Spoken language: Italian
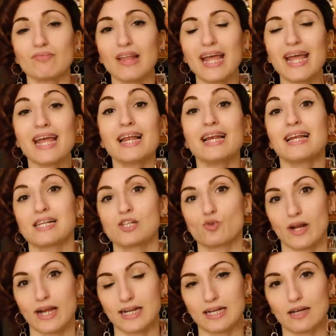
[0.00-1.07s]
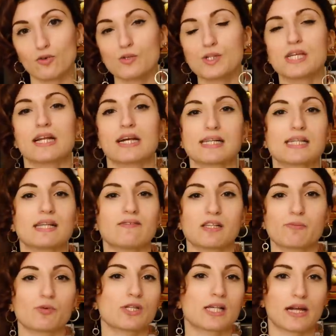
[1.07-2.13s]
e la sorella Rosina che si deve
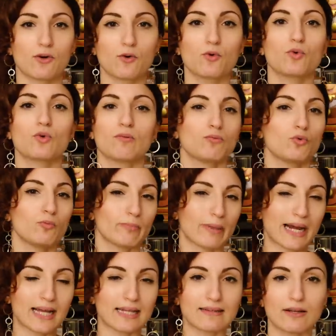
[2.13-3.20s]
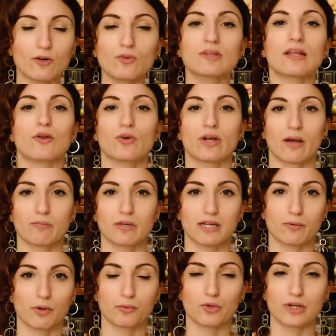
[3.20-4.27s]
sposare con un parente lontano che
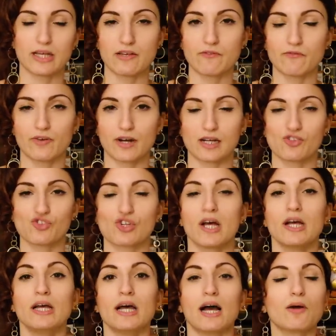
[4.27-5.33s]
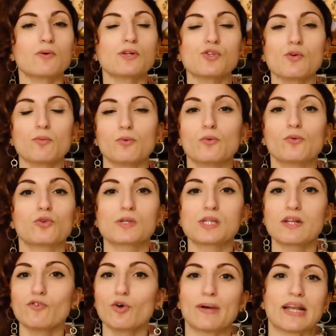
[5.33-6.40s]
abita proprio lì in Francia. A questo punto
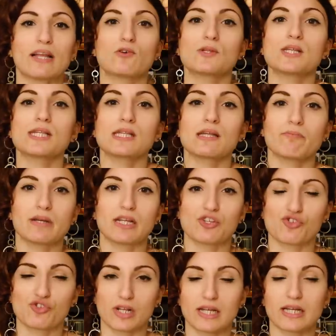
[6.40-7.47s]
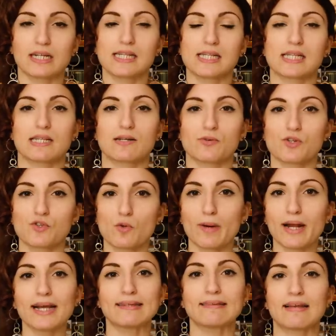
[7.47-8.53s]
Silvio Pellico si stabilisce lì, resta da questo
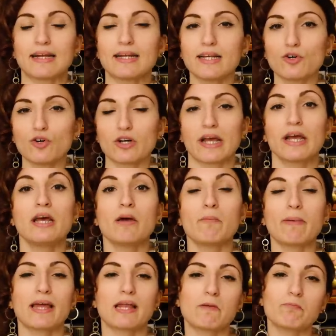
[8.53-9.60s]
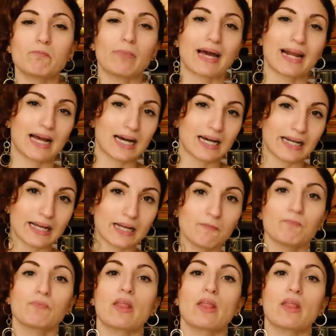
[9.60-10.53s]
parente a Lione per imparare